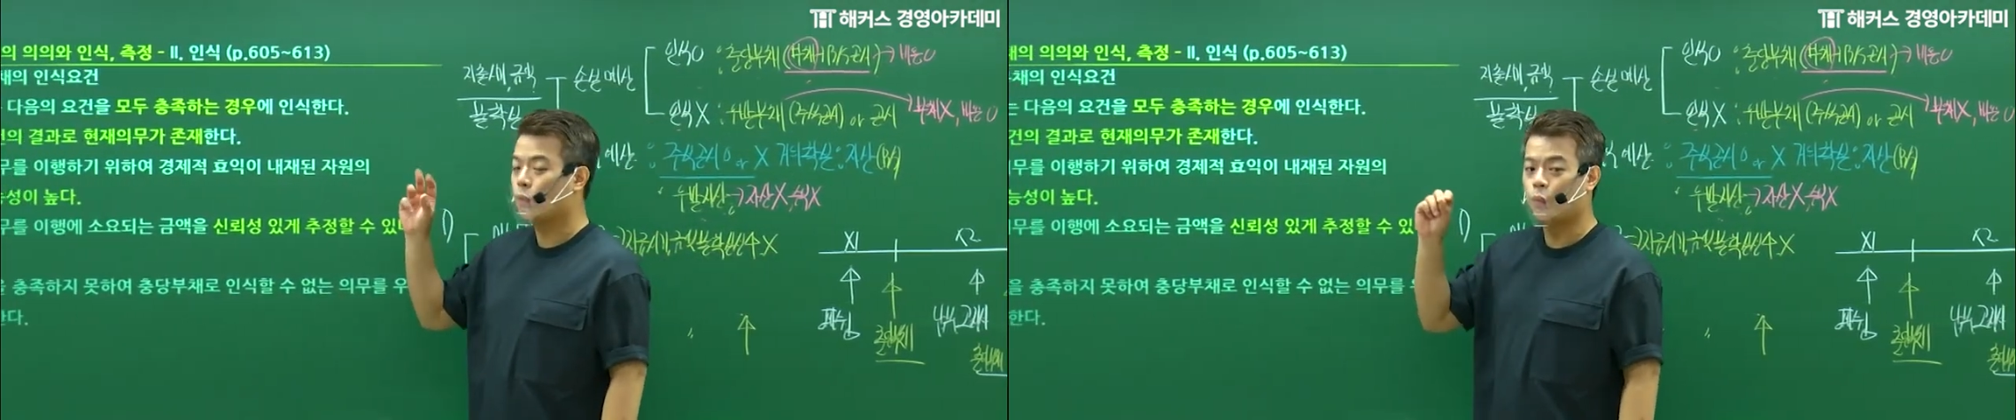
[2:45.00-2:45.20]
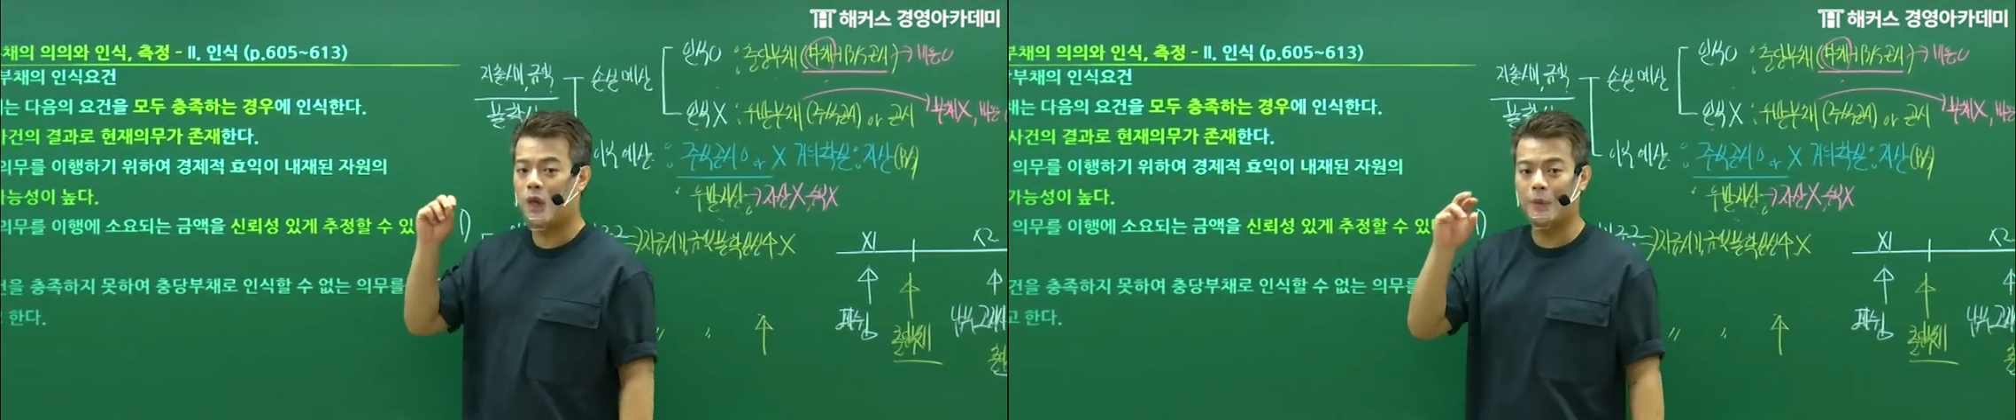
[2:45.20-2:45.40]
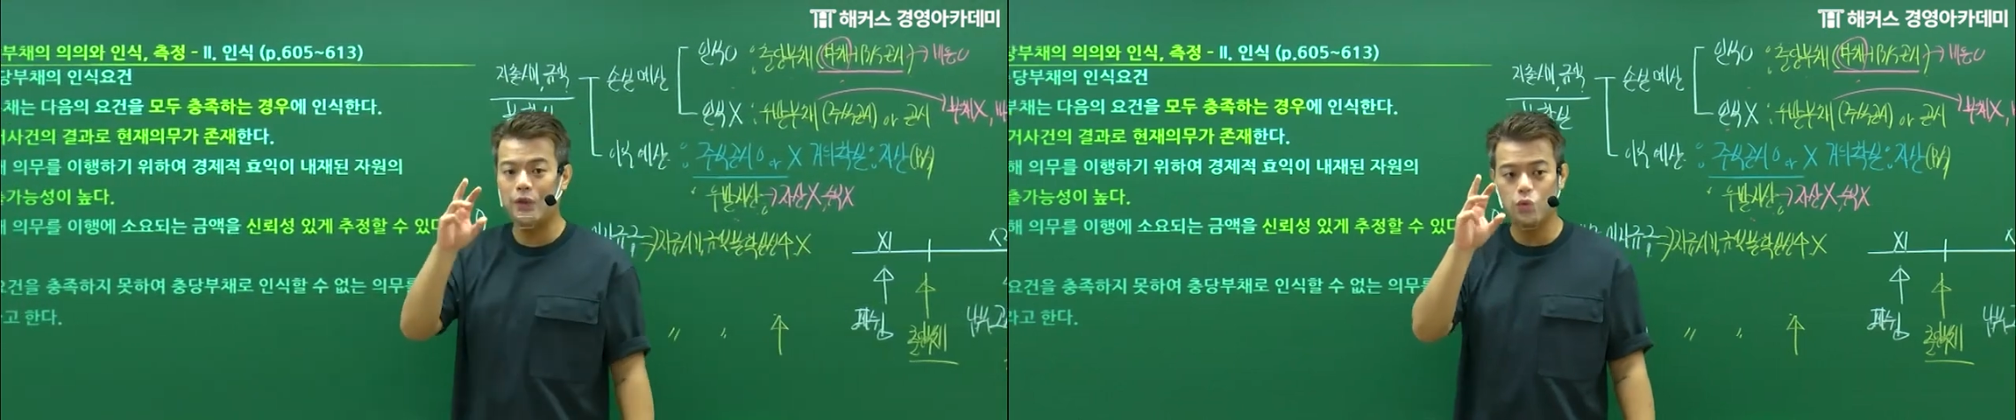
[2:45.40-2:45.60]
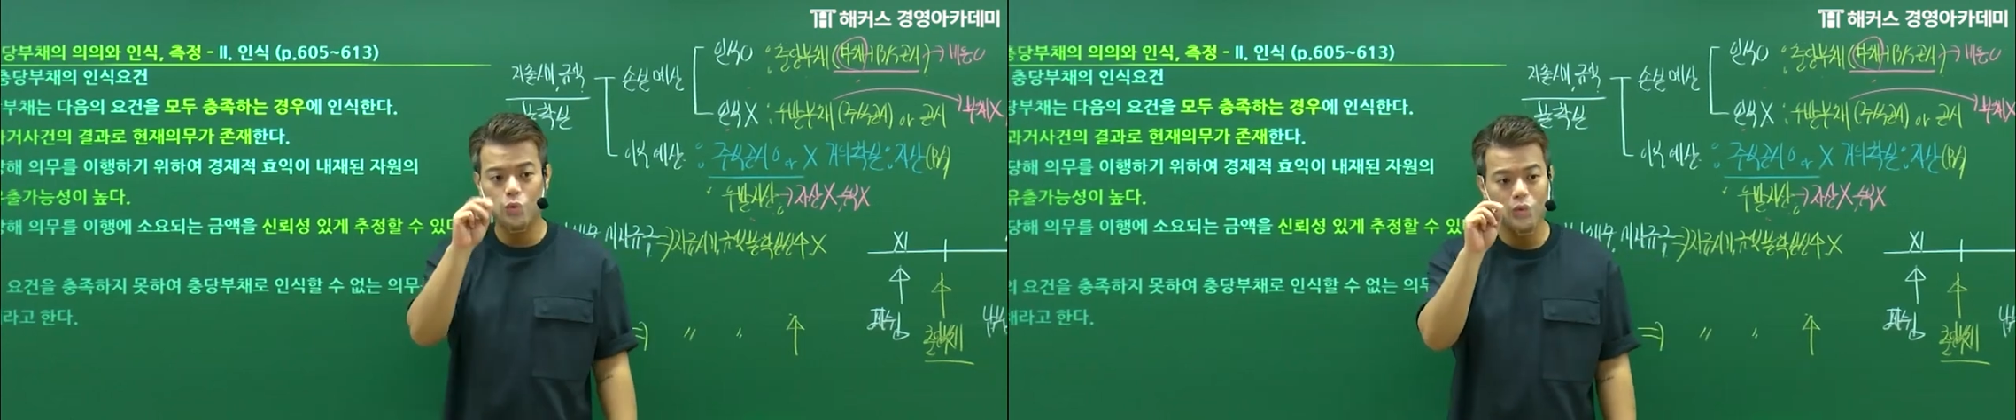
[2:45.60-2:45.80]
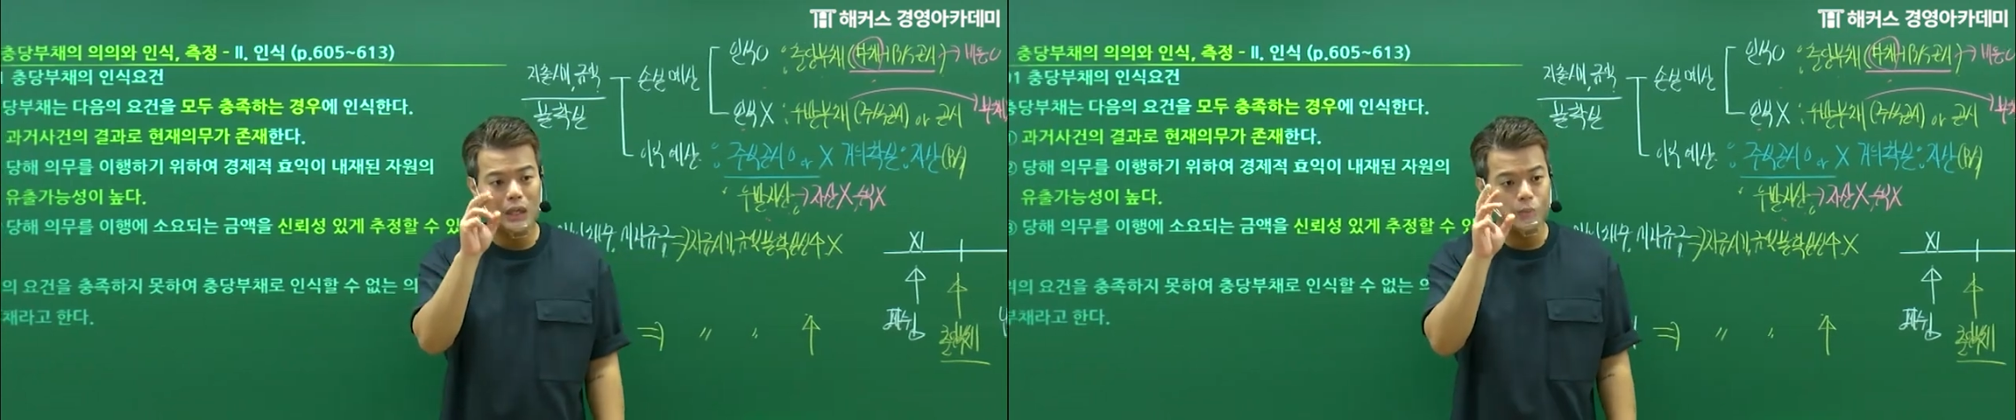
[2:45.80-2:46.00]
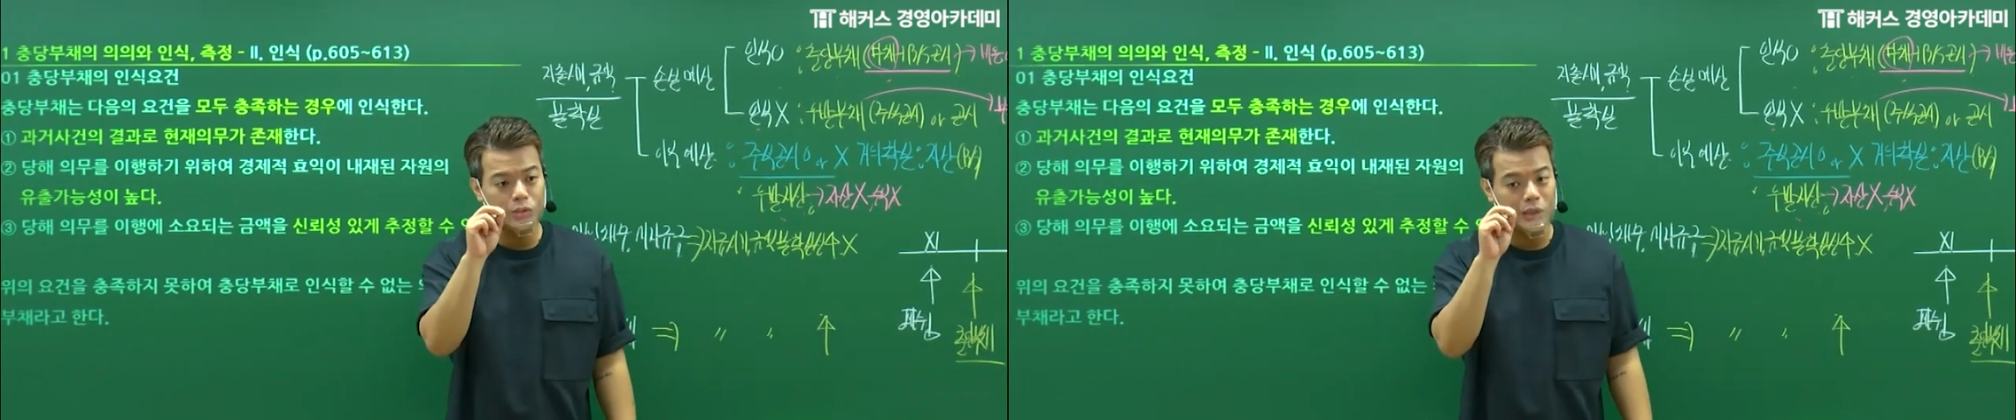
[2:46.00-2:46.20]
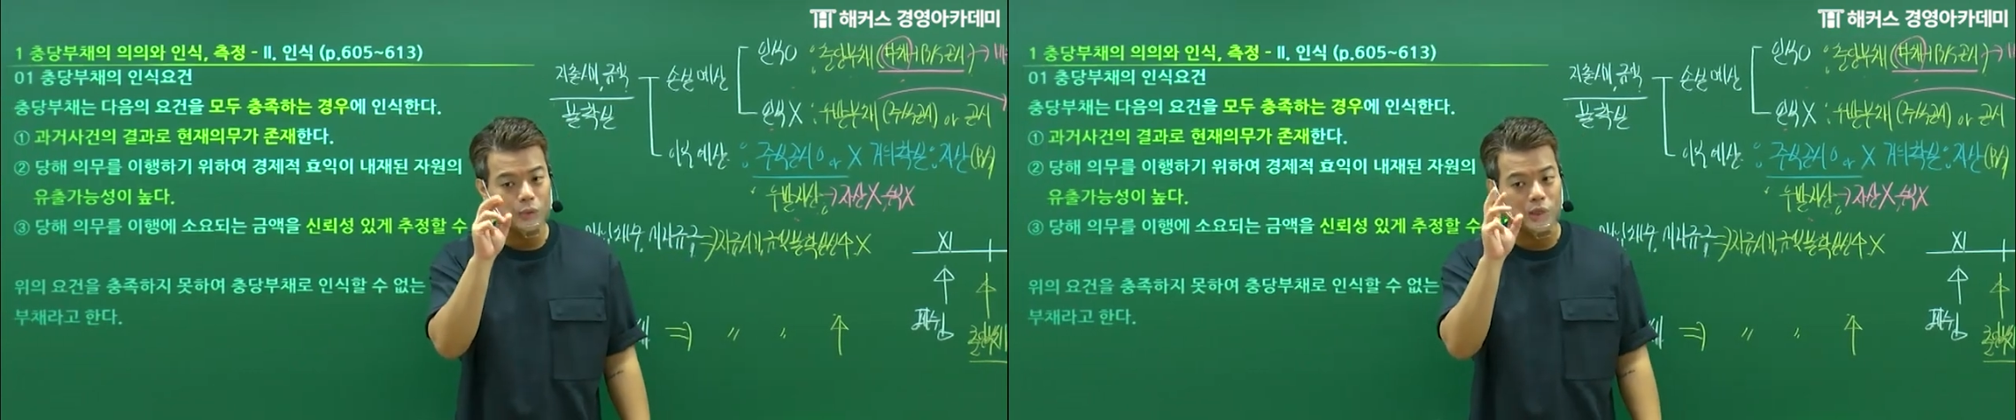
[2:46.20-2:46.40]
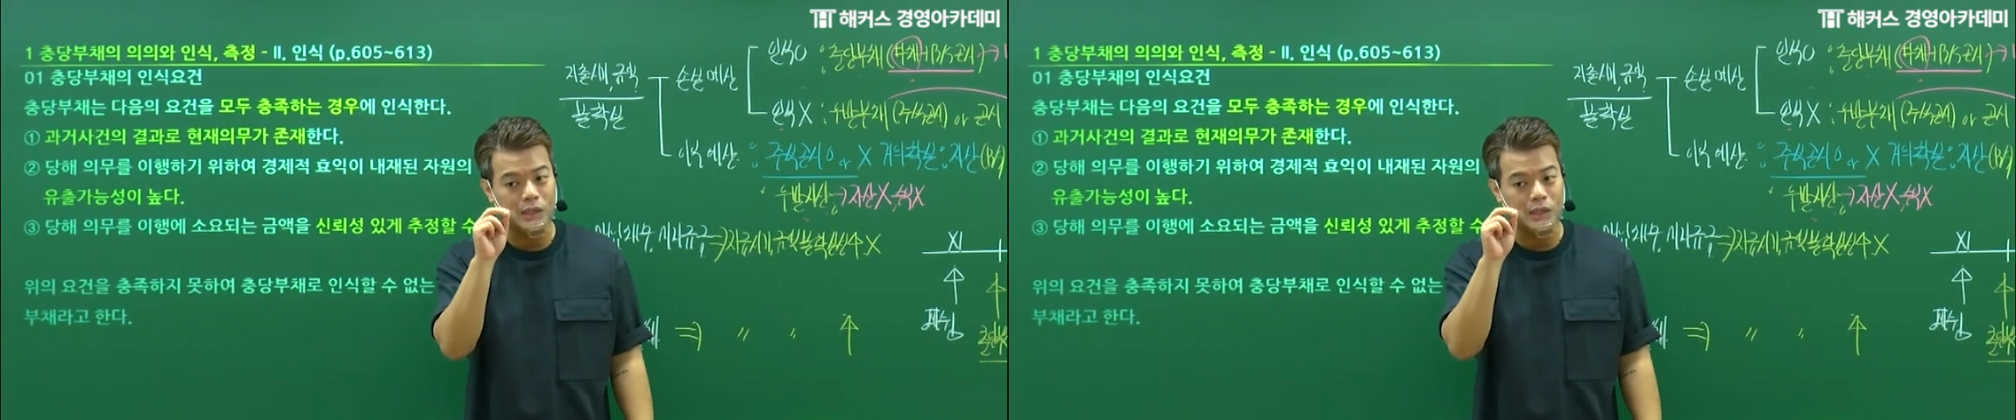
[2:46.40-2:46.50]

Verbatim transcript: 경우에만 충당부채로